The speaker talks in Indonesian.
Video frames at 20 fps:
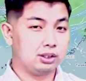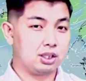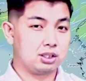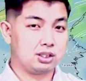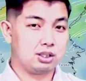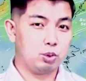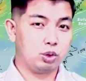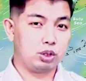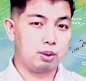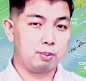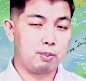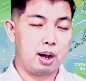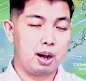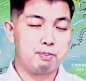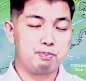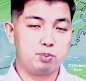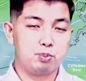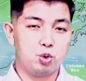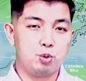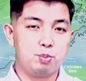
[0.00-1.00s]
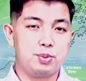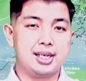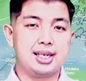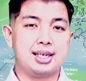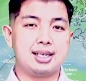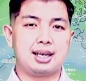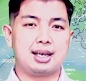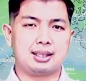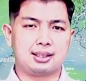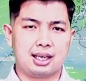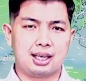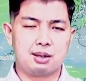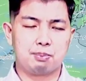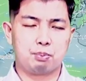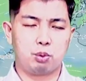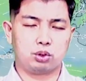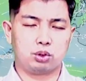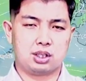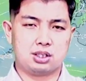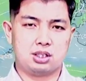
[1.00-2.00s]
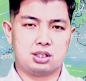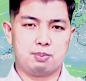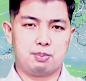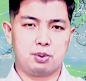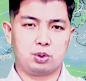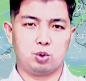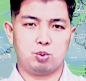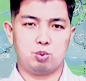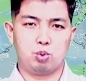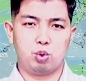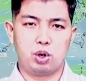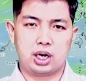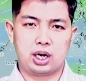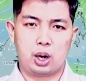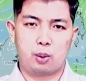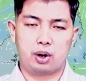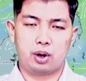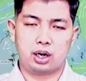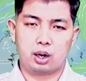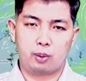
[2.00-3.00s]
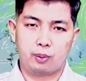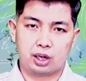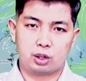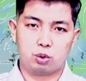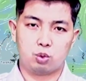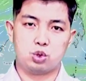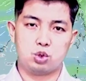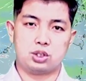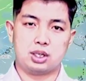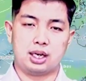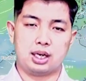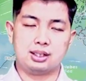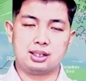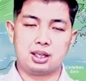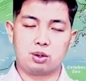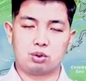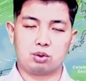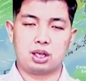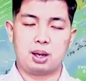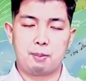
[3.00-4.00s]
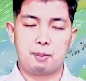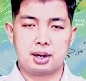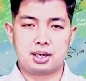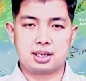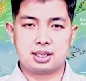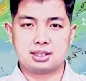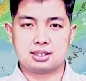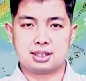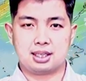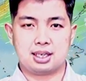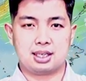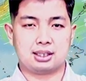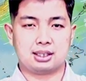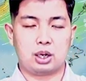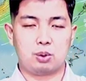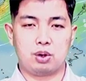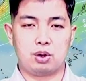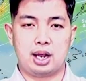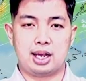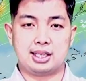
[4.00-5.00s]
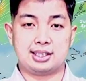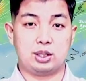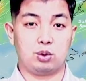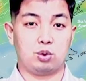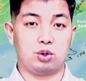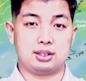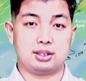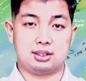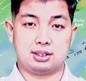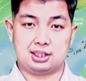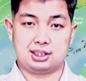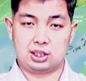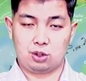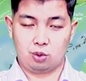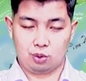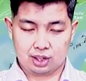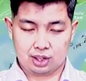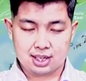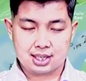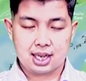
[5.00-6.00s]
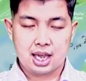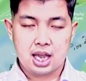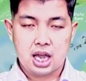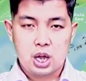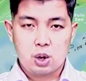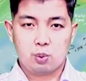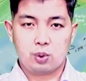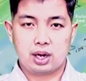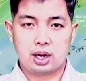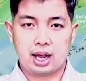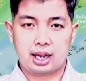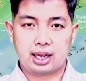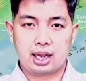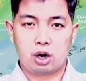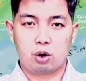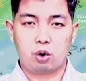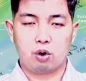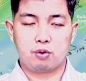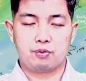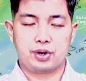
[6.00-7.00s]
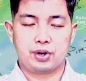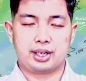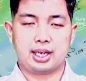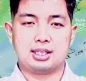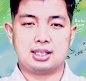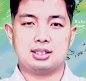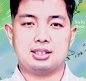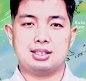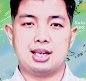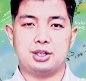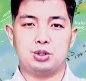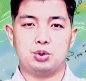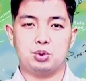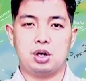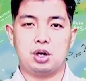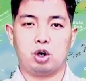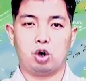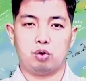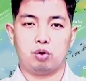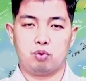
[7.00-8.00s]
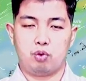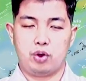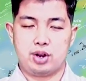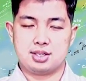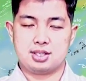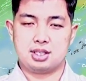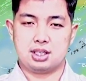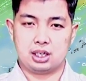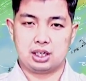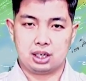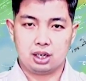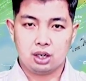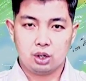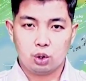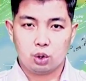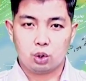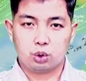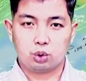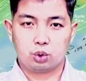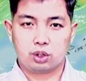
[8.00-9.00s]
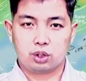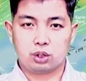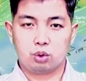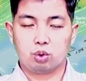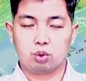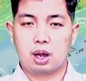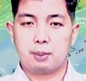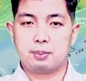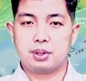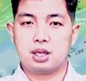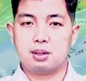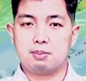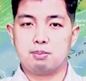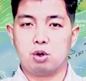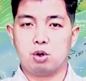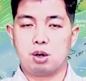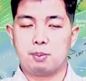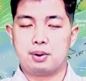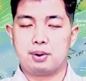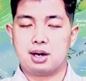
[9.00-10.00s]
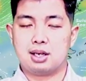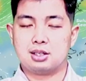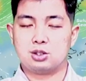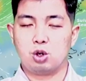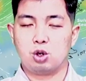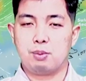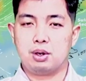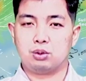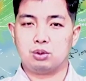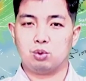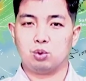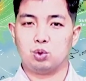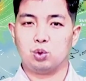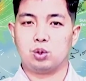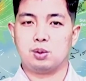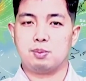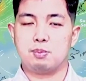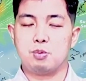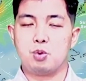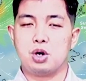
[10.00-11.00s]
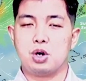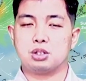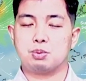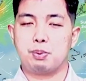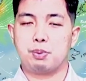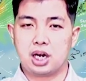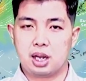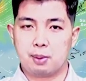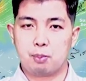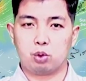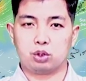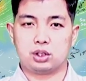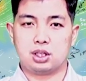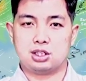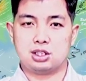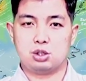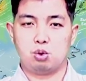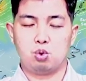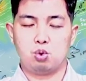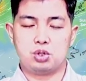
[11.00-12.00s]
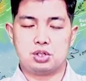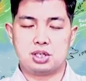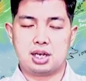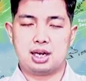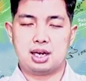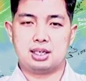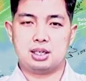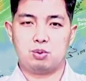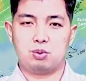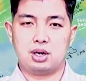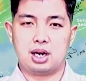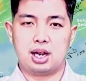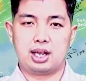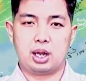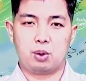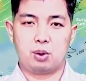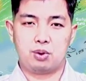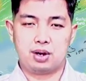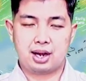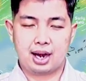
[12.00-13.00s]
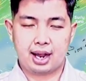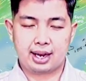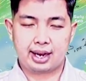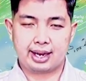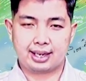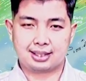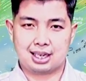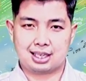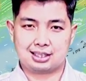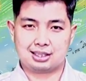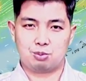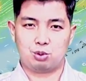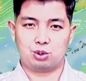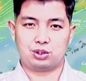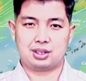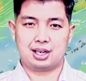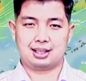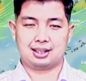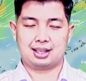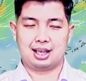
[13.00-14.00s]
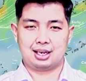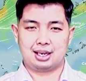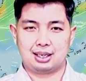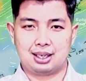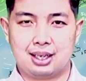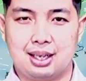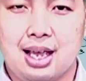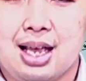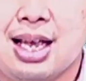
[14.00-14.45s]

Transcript: tersebut mampu meningkatkan potensi pertumbuhan awan-awan hujan terutama di sekitar wilayah sirkulasi siklonik, wilayah konvergensi dan juga konferensi. Untuk itu kami himbau kepada sobat untuk mewaspadai potensi hujan di wilayah-wilayah yang saya sebutkan tadi.